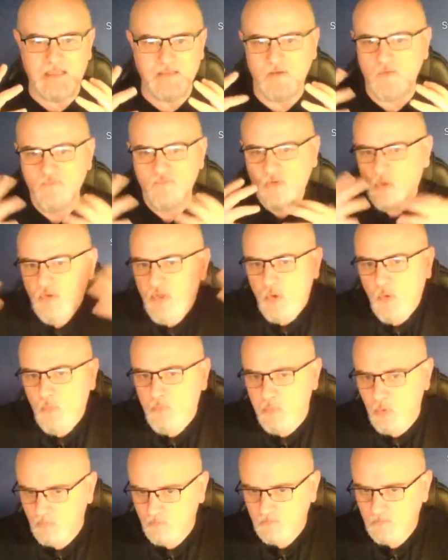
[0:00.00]
ovvero dei
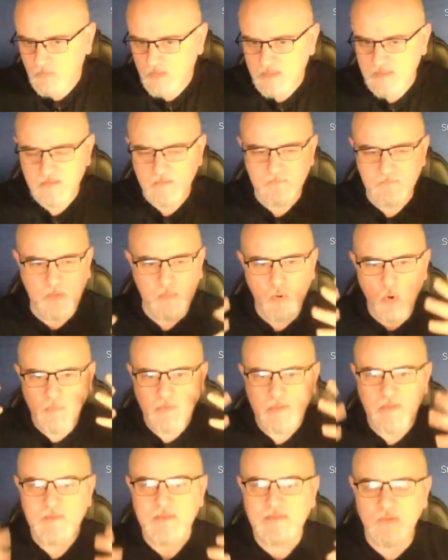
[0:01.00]
robot, eh, proprio
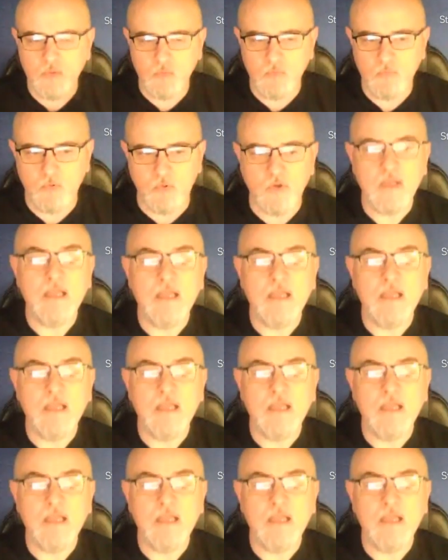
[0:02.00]
completamente robot,